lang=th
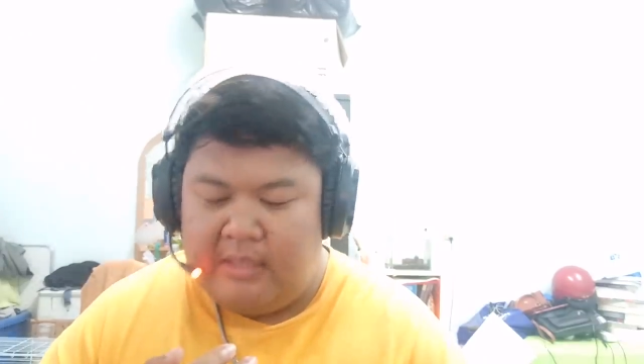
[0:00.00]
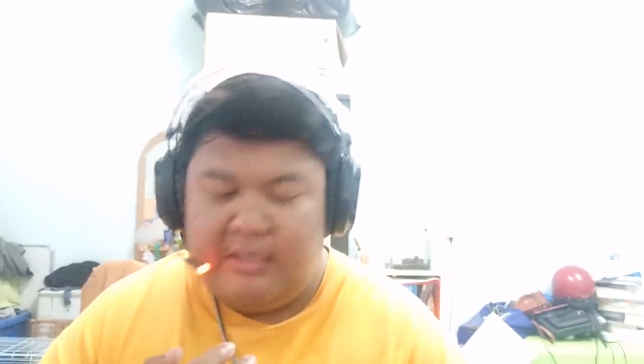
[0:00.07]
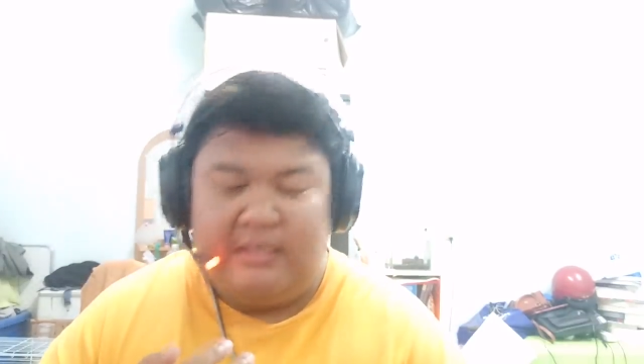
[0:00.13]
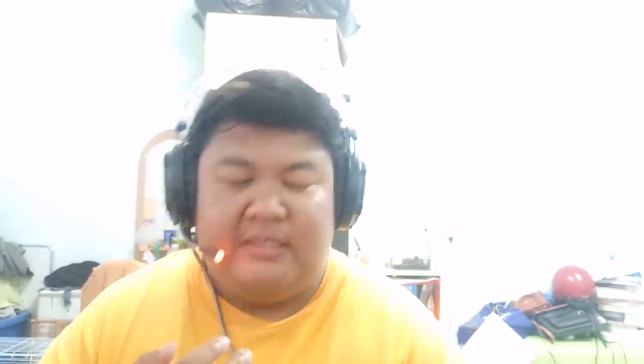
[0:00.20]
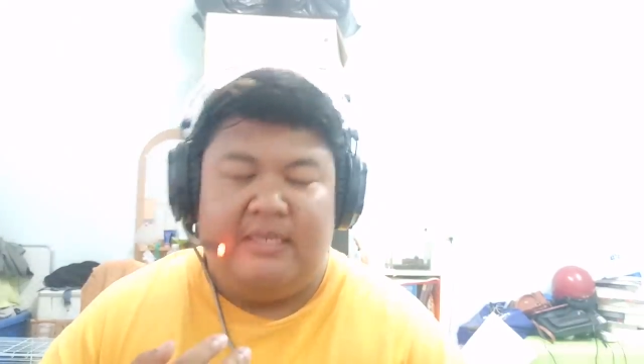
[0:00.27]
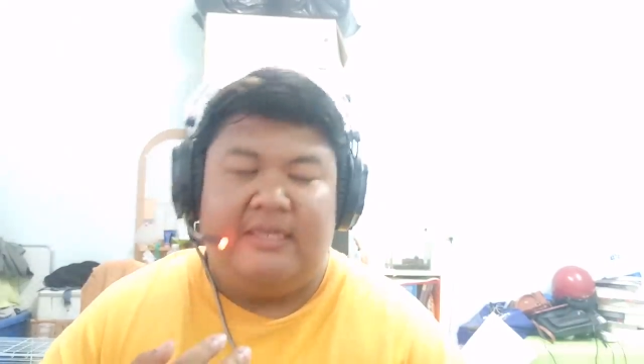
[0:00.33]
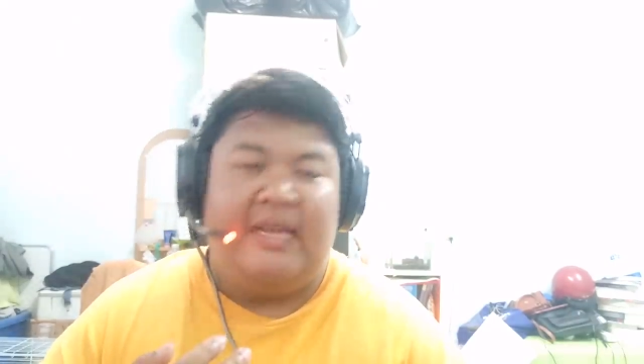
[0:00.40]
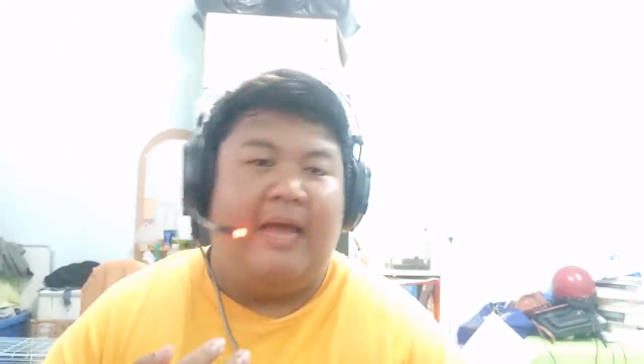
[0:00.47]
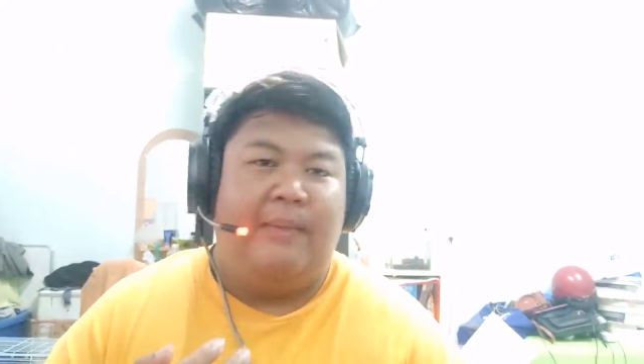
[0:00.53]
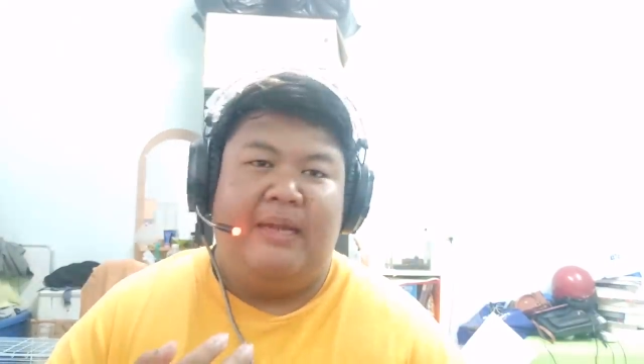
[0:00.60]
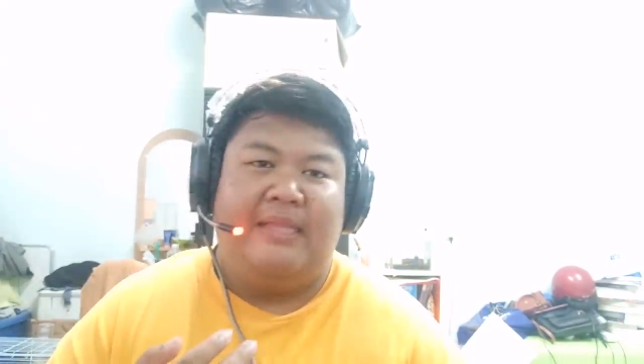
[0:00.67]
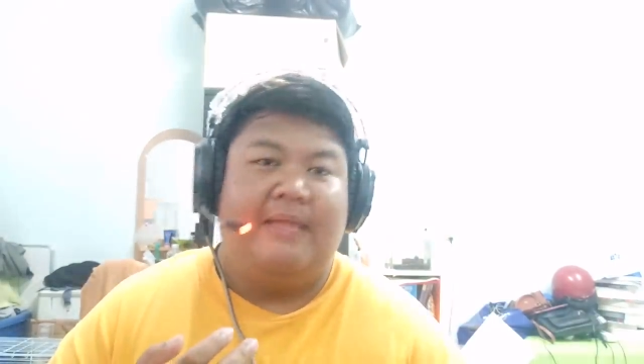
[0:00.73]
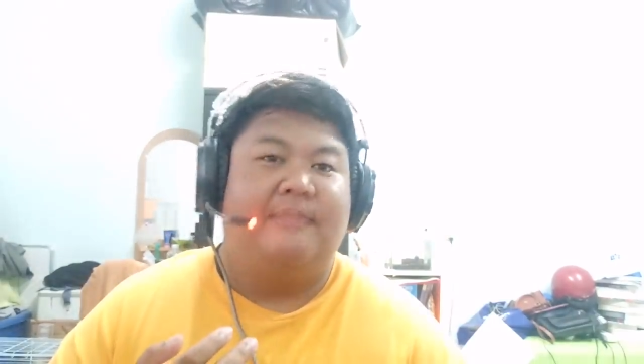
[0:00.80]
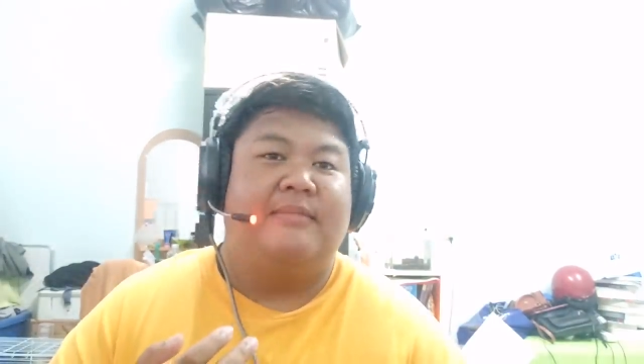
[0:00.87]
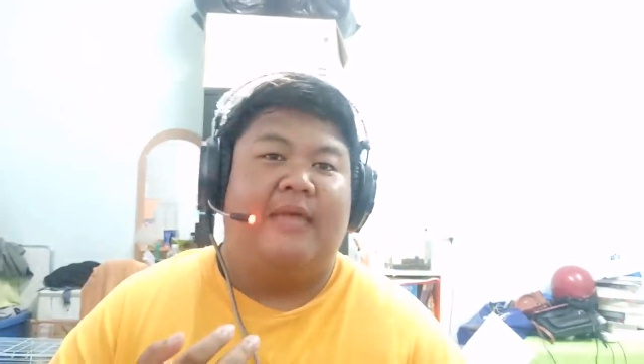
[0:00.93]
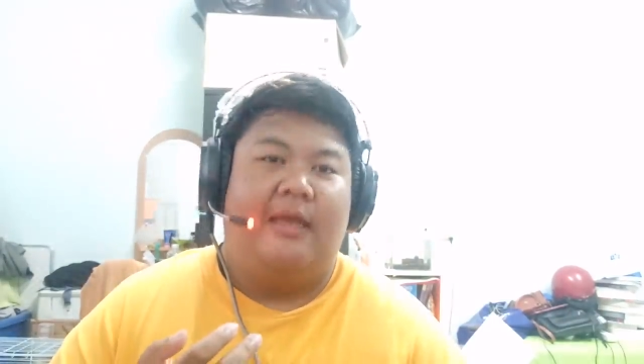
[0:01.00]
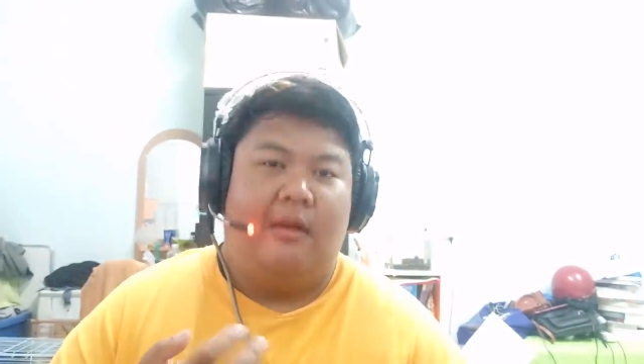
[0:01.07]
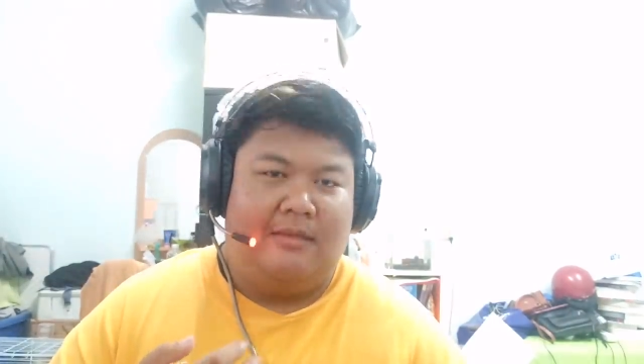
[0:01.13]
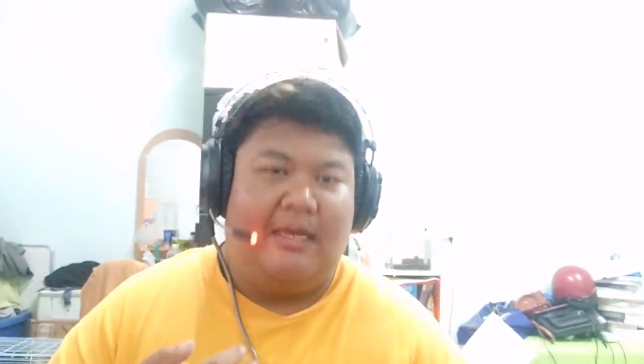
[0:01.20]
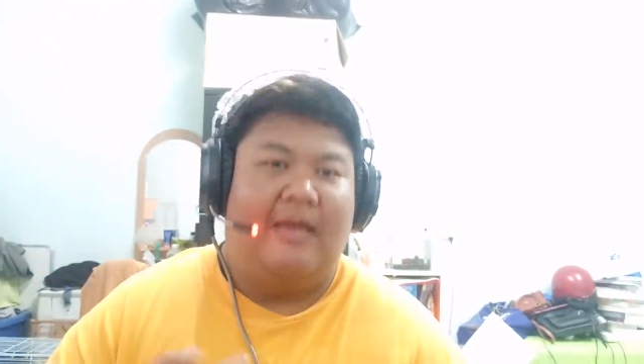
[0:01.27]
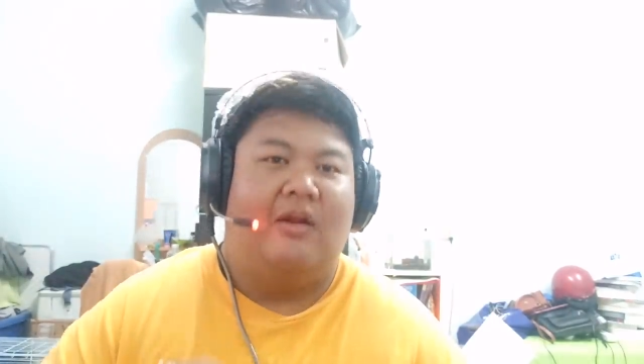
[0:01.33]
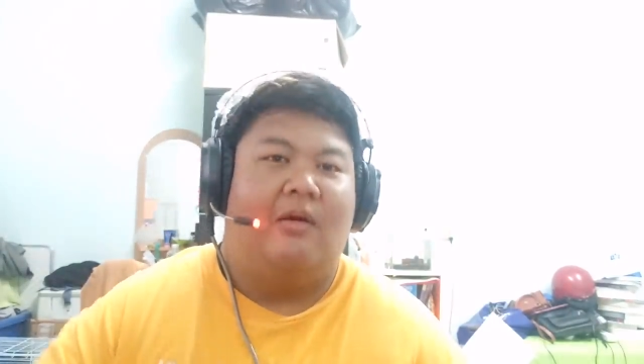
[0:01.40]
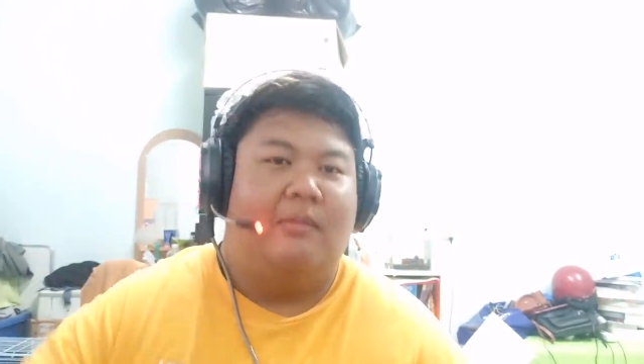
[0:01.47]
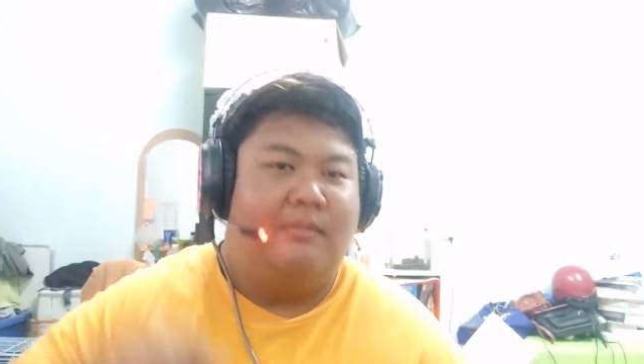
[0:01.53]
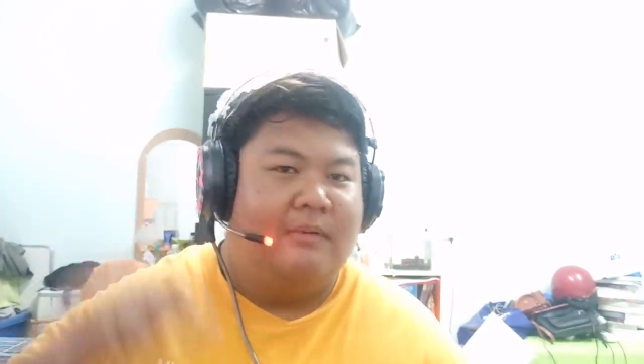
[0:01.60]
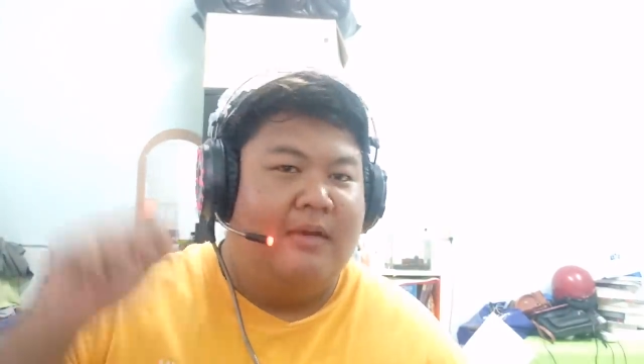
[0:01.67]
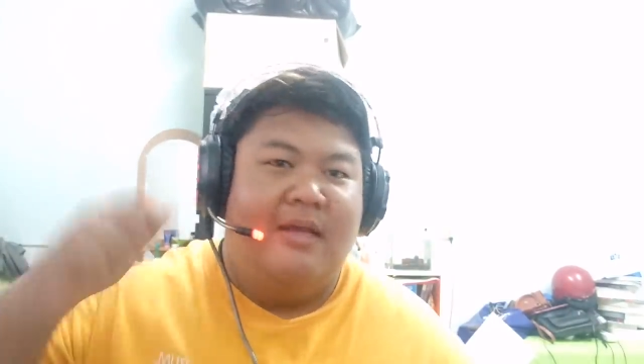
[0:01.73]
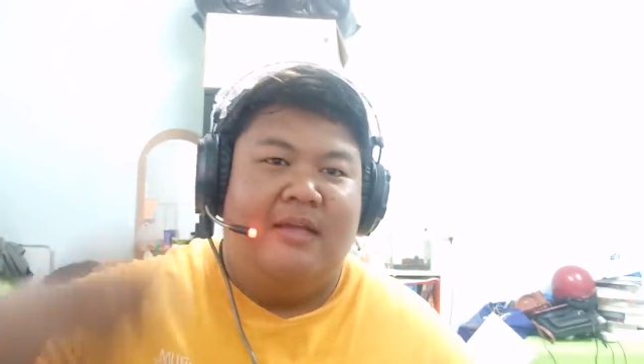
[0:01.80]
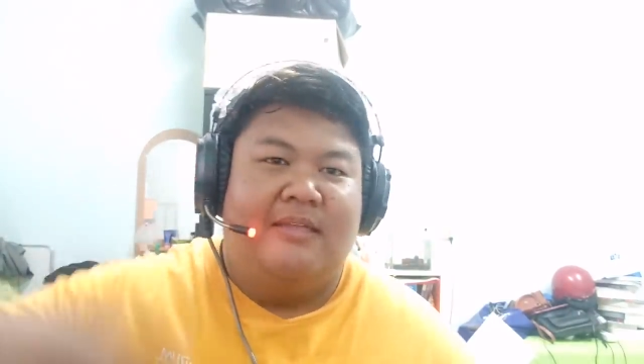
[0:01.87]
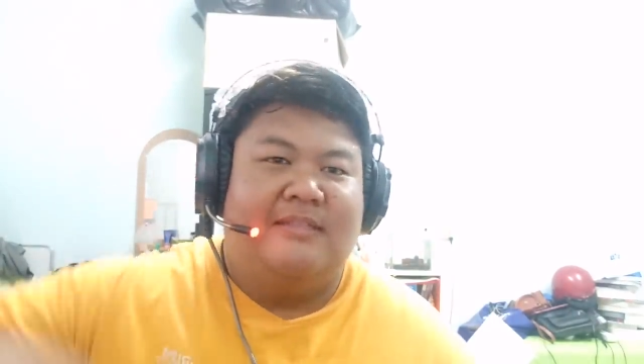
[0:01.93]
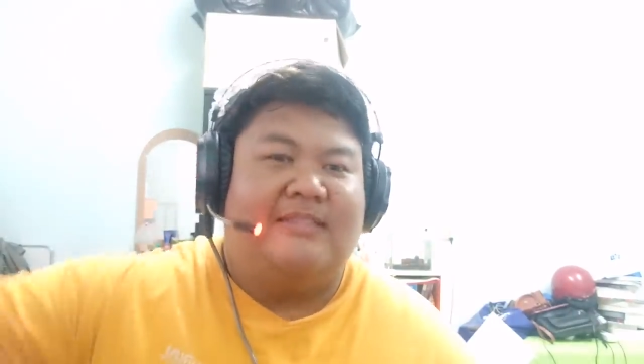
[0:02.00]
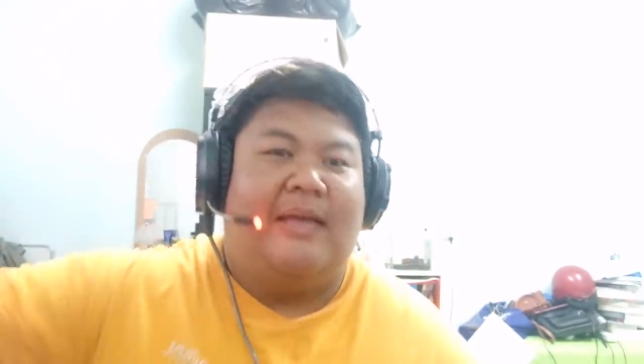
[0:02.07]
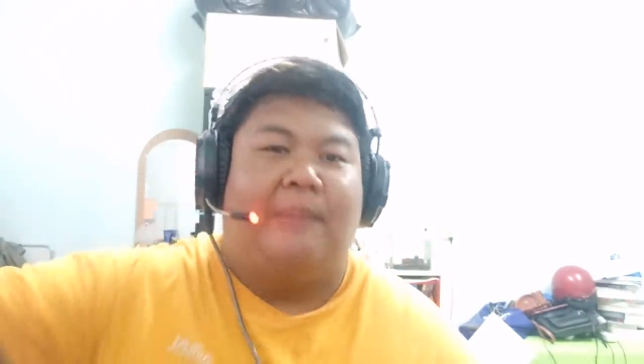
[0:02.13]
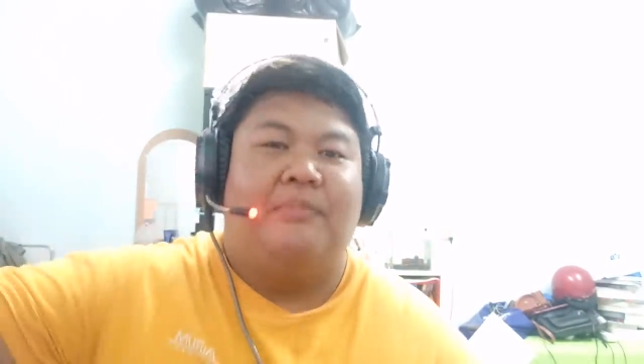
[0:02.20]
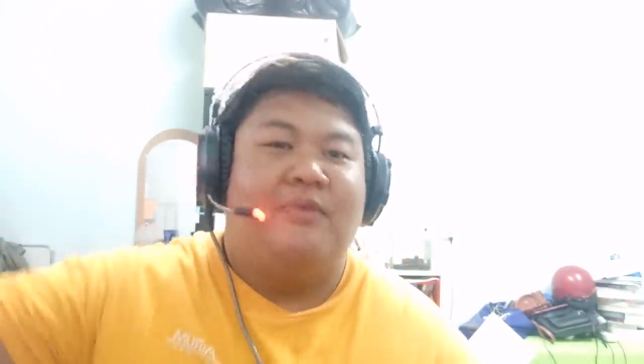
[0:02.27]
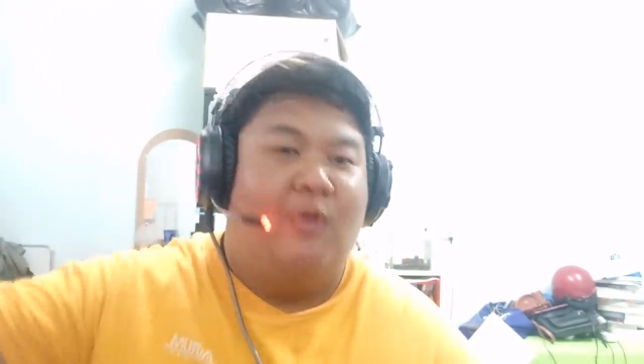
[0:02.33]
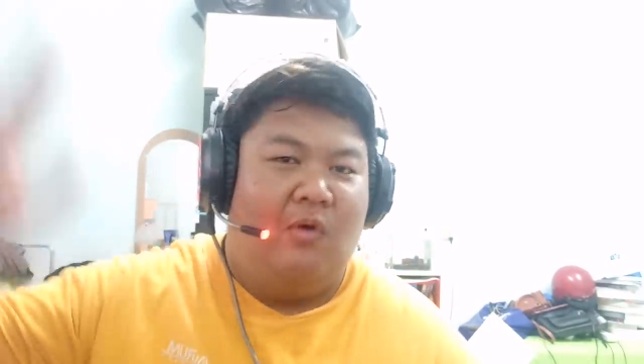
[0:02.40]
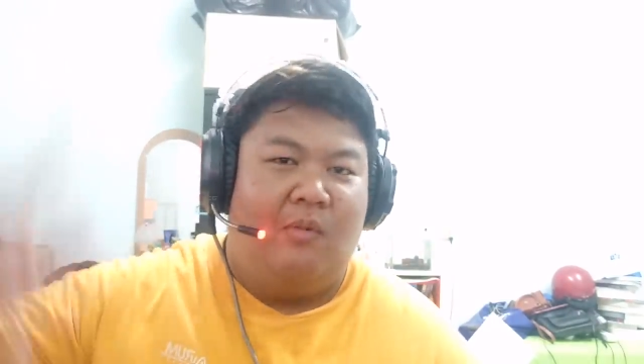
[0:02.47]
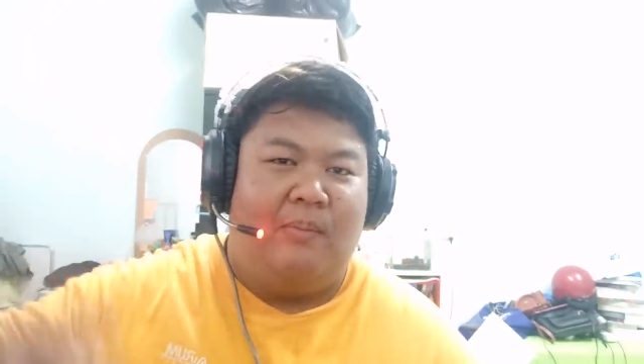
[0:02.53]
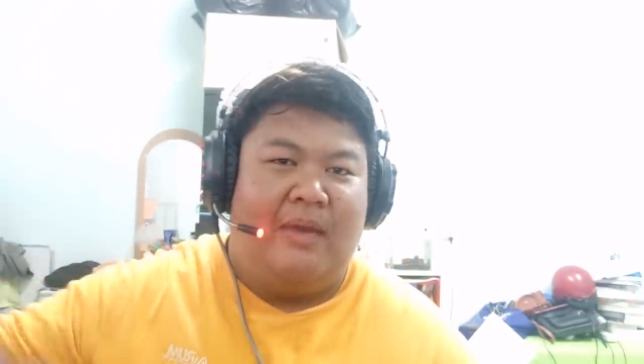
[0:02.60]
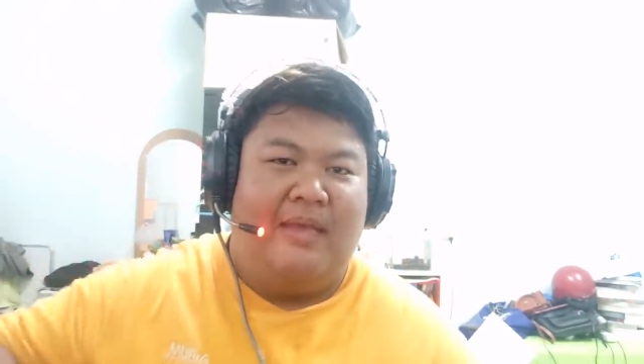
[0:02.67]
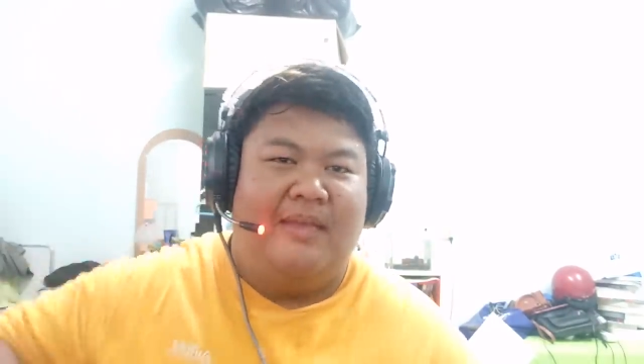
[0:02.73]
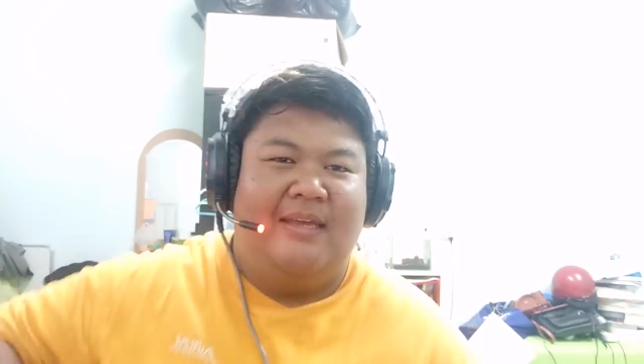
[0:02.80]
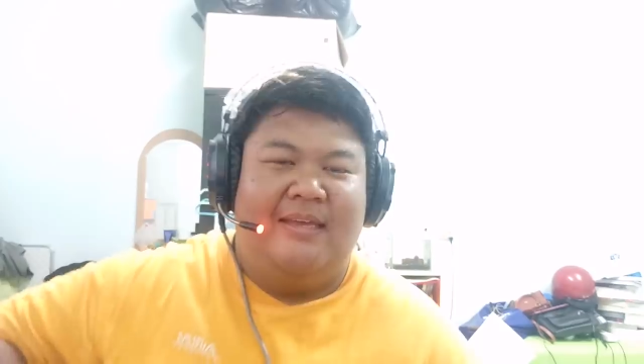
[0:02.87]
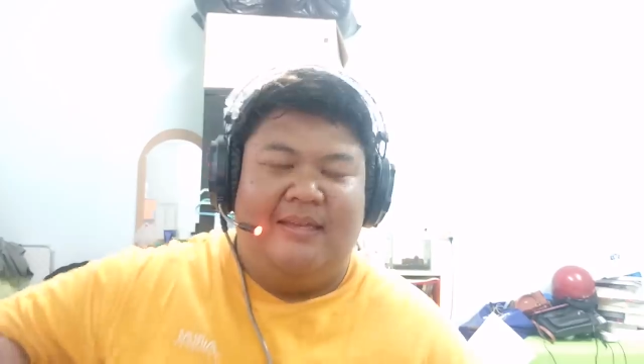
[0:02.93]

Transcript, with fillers: จริงๆนางไม่ได้เต็มใจหรอกธานอสจับโยนลงไป